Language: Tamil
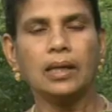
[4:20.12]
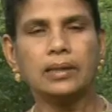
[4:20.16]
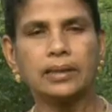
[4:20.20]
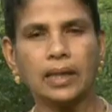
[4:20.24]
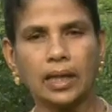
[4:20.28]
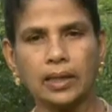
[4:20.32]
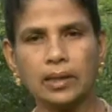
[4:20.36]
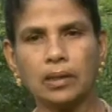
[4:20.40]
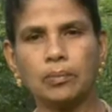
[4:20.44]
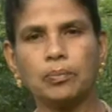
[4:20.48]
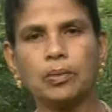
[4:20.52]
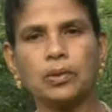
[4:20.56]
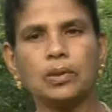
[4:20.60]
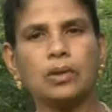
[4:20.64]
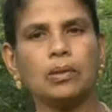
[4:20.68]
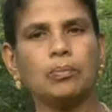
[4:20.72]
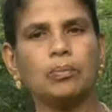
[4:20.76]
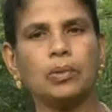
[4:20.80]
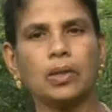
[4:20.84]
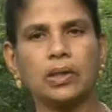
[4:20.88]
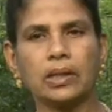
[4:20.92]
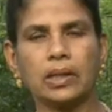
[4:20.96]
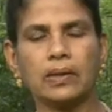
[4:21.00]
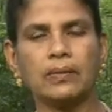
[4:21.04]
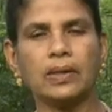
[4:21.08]
தண்டு புழு
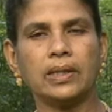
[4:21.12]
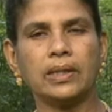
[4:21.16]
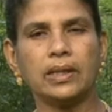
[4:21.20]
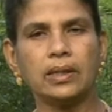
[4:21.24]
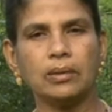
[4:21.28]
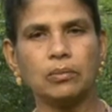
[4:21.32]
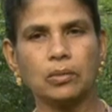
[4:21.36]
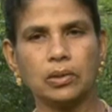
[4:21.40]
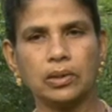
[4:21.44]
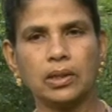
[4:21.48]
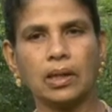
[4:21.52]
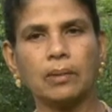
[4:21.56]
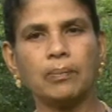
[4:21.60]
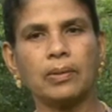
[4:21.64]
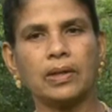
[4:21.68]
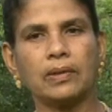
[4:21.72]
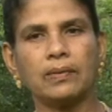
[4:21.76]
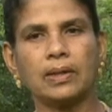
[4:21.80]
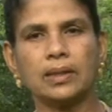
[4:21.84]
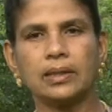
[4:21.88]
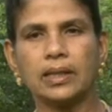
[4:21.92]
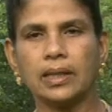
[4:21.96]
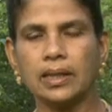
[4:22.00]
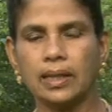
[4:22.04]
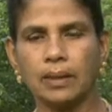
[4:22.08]
போன்றவற்றின் முட்டை
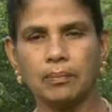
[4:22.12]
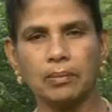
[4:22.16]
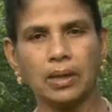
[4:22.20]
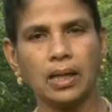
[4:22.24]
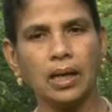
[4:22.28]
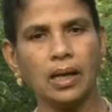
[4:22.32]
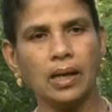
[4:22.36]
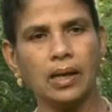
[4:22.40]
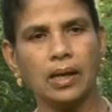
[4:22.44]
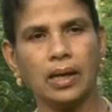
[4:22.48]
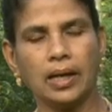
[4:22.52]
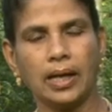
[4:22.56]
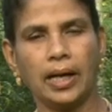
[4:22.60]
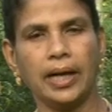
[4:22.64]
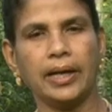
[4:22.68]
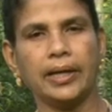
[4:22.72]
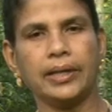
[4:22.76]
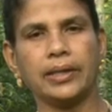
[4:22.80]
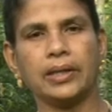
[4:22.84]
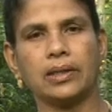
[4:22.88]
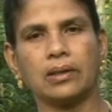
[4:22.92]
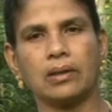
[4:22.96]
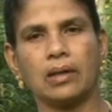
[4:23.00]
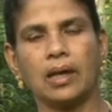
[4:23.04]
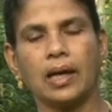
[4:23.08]
பருவத்தை நம்ம
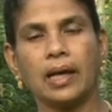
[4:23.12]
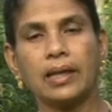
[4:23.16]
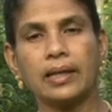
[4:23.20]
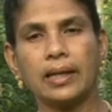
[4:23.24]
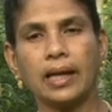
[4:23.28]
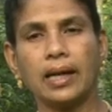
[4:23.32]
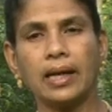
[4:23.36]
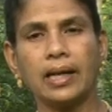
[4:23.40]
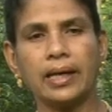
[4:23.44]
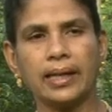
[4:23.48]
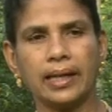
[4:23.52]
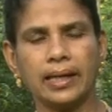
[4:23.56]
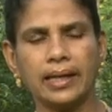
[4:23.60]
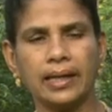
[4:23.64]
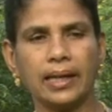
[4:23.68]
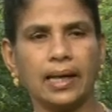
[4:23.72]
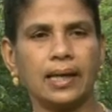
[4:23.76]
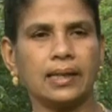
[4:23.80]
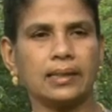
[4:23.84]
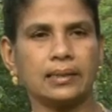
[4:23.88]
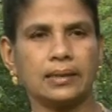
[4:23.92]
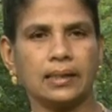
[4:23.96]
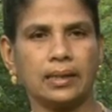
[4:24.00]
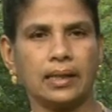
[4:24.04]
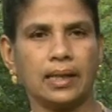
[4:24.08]
அழிக்கிறோம் அதனால் என்ன
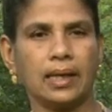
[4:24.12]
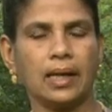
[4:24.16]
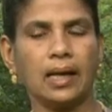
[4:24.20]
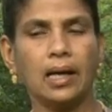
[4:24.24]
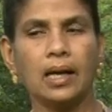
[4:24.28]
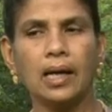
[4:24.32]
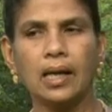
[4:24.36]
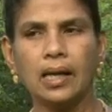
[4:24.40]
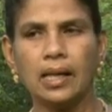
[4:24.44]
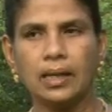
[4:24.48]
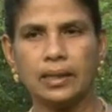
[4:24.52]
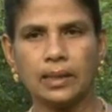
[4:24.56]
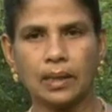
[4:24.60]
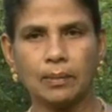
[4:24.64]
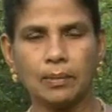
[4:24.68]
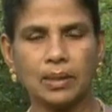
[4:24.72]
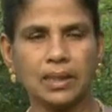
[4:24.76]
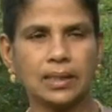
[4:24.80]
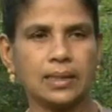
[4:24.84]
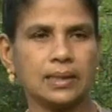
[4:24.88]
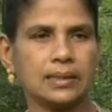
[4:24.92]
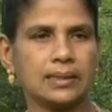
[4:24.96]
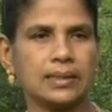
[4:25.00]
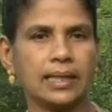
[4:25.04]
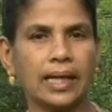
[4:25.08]
ஆகுதுன்னா
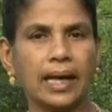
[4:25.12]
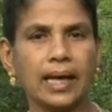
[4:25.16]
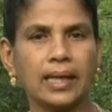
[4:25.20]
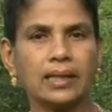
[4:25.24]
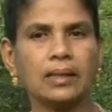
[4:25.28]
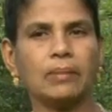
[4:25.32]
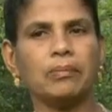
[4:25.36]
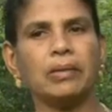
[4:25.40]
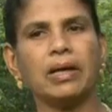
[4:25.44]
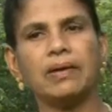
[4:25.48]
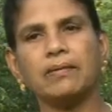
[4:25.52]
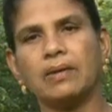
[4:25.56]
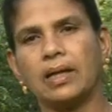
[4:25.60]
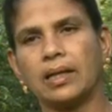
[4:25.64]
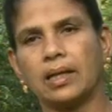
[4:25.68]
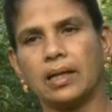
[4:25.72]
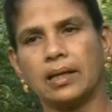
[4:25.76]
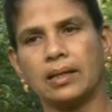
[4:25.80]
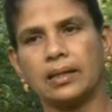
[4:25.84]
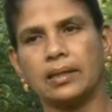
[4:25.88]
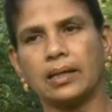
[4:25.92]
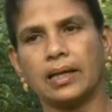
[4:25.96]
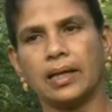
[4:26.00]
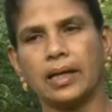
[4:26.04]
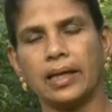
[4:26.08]
நம்மளுக்கு சேதமே
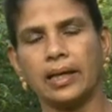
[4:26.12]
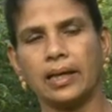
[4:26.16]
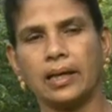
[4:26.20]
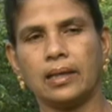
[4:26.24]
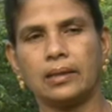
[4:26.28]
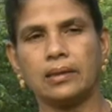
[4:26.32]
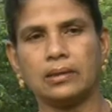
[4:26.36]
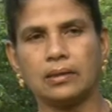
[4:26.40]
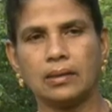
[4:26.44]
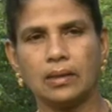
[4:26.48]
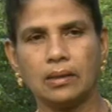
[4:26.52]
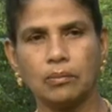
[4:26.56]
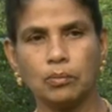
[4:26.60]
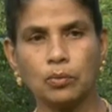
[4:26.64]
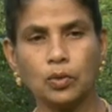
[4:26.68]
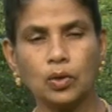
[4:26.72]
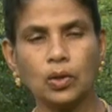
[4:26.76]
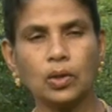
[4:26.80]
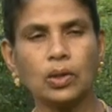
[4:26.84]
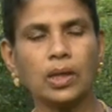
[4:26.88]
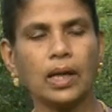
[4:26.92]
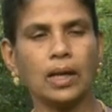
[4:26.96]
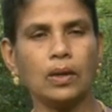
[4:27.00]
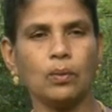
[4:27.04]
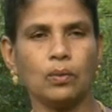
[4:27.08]
வராது கிடையாது
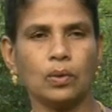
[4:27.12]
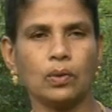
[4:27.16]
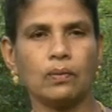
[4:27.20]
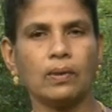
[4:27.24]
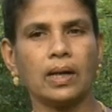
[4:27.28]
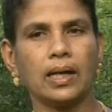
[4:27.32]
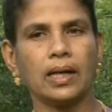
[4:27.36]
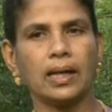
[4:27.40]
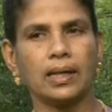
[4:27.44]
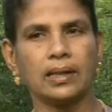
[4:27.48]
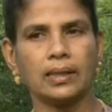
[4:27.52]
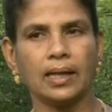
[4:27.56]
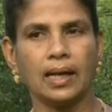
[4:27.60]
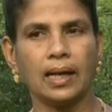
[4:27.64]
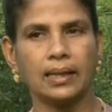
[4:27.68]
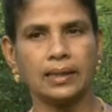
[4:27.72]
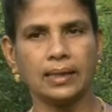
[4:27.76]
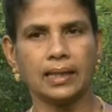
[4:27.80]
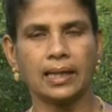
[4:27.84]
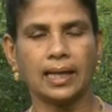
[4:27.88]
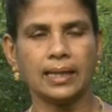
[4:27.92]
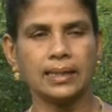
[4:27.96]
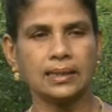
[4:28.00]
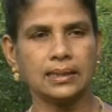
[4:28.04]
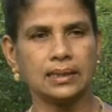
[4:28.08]
புழுக்கள் உருவானாதான் அது
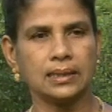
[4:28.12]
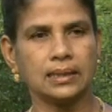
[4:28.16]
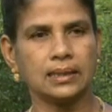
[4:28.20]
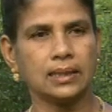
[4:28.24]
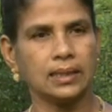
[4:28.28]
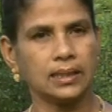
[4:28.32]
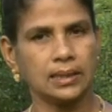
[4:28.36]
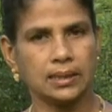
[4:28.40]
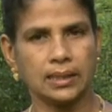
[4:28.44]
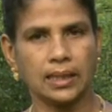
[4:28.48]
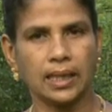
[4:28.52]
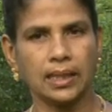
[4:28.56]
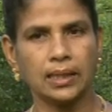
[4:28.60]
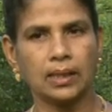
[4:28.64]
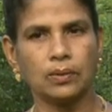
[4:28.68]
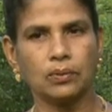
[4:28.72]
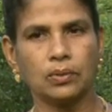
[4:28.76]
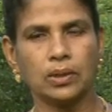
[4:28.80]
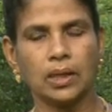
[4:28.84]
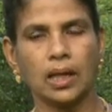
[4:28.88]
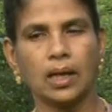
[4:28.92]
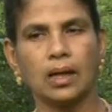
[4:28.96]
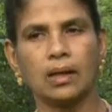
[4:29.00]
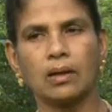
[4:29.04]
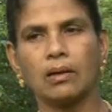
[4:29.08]
கடிச்சு சின்ன சேதம்
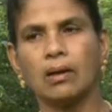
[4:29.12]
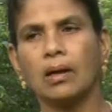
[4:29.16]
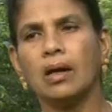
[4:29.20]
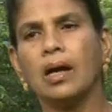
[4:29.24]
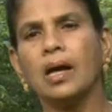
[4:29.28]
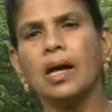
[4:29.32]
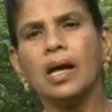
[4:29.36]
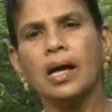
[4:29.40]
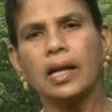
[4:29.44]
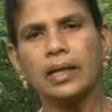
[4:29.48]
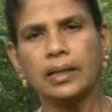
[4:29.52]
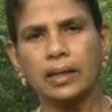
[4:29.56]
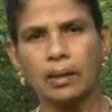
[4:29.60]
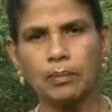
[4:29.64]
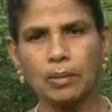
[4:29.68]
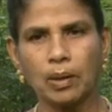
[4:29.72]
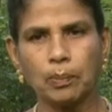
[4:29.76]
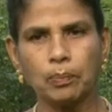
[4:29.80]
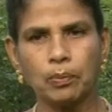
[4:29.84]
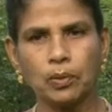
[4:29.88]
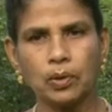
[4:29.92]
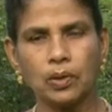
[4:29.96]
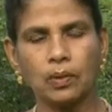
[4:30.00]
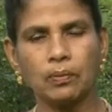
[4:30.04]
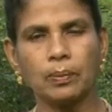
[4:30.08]
உண்டாக்கும் நம்ம
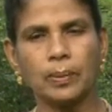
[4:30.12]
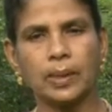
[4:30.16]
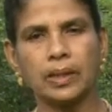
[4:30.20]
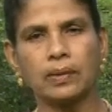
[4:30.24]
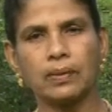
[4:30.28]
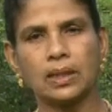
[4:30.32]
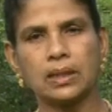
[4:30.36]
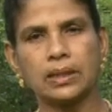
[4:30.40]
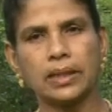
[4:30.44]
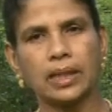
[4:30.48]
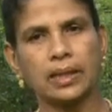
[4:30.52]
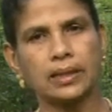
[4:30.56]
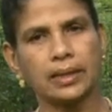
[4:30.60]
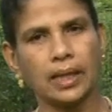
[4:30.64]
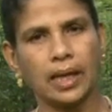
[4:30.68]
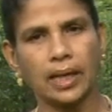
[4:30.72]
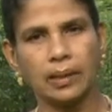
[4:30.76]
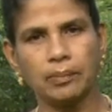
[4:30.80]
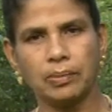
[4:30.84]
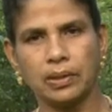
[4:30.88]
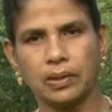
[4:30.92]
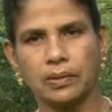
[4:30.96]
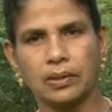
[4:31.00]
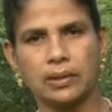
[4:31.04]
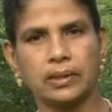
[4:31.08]
புழு பருவத்தையோ
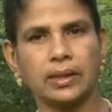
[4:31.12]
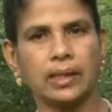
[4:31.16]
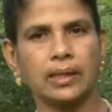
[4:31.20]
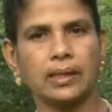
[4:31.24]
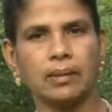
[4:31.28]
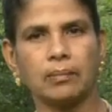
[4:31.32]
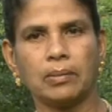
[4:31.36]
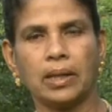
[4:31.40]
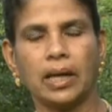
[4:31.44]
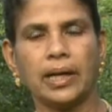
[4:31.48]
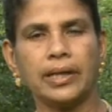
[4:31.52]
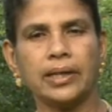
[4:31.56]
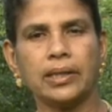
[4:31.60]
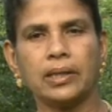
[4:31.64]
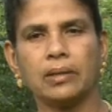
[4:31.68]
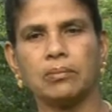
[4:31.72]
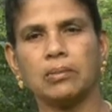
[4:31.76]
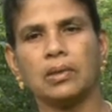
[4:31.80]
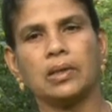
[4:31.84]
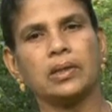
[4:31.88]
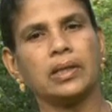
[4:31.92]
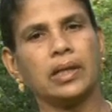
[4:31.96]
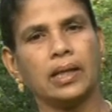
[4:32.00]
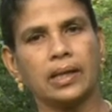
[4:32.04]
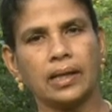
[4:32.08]
தாய் பருவத்தையோ நம்ம
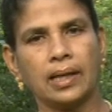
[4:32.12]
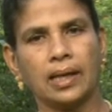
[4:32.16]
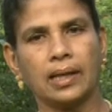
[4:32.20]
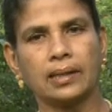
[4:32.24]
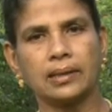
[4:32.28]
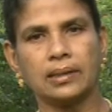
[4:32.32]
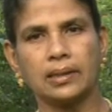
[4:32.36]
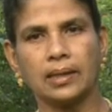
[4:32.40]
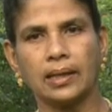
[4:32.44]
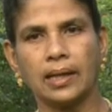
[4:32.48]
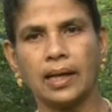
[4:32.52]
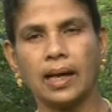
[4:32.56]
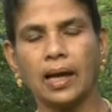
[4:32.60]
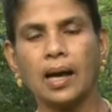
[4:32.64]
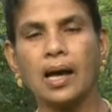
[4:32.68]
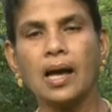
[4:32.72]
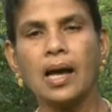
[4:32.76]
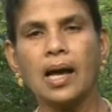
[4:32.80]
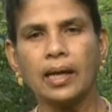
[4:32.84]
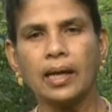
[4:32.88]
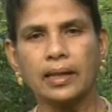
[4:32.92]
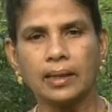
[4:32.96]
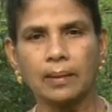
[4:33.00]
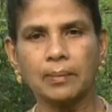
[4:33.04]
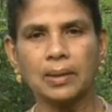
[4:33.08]
அழிக்கும்போது என்ன ஆகுதுன்னா
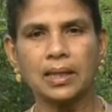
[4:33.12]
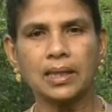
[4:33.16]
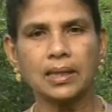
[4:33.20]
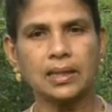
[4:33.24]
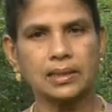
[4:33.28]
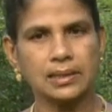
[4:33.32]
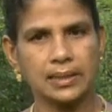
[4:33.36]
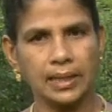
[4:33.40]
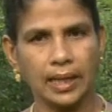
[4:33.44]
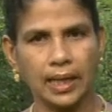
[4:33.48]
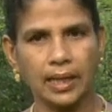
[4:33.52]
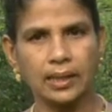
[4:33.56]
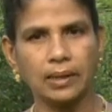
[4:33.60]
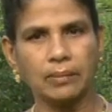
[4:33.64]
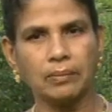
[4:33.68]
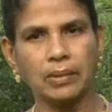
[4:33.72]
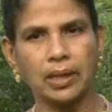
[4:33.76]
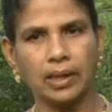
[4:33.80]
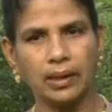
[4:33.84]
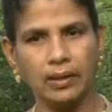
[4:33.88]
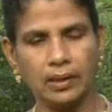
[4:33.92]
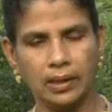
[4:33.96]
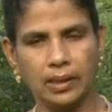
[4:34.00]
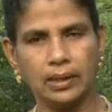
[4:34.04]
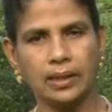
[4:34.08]
நம்மளுக்கு சேதமே
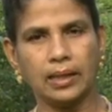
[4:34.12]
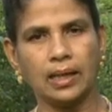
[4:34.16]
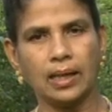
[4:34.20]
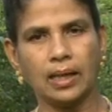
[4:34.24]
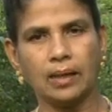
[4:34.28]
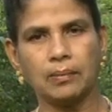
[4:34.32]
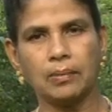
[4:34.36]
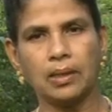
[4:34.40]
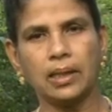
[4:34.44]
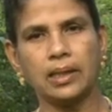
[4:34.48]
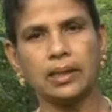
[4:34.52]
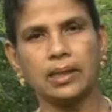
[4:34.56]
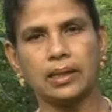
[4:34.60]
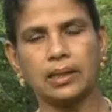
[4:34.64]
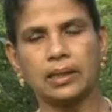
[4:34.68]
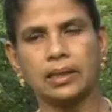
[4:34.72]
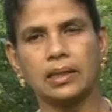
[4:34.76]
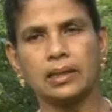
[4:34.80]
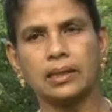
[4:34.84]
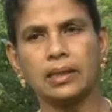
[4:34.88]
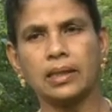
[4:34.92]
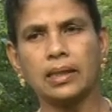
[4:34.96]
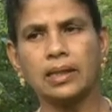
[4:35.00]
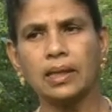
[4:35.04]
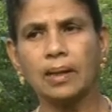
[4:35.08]
இல்லாமல்
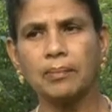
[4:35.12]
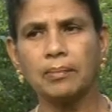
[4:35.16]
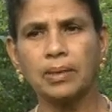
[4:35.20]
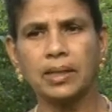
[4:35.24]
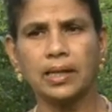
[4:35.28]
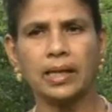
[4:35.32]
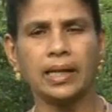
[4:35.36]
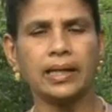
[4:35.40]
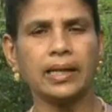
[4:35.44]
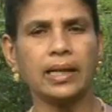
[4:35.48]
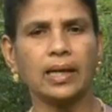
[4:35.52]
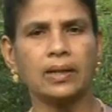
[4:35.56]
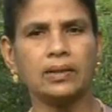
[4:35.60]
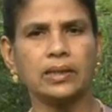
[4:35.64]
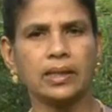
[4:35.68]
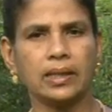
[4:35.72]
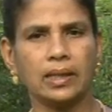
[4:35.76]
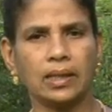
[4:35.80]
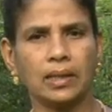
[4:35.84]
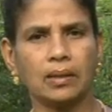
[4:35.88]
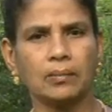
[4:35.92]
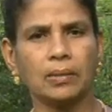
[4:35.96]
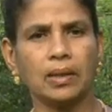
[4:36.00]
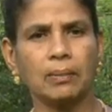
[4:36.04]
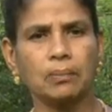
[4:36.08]
இருக்குது நம்ம ரெண்டாவது
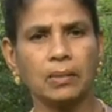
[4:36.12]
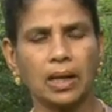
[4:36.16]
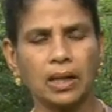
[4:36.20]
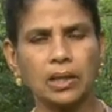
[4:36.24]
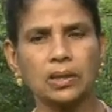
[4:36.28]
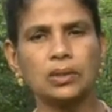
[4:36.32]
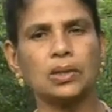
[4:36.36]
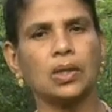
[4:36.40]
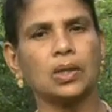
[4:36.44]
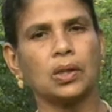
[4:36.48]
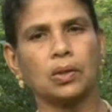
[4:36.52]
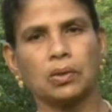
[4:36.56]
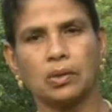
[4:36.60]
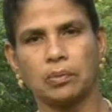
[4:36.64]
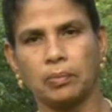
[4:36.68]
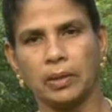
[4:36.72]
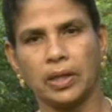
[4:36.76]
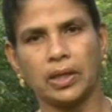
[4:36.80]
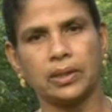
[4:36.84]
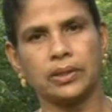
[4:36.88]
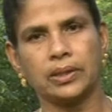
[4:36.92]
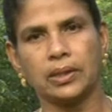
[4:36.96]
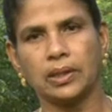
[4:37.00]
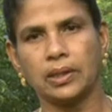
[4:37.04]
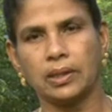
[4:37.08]
என்னம்னா மருந்தோட
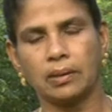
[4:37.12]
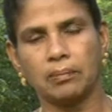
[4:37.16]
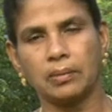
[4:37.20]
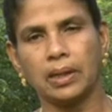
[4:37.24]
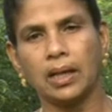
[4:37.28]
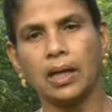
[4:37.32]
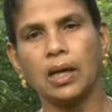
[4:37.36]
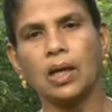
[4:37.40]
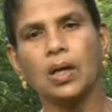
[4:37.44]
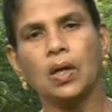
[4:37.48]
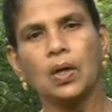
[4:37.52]
உபயோகத்தையும் நம்ம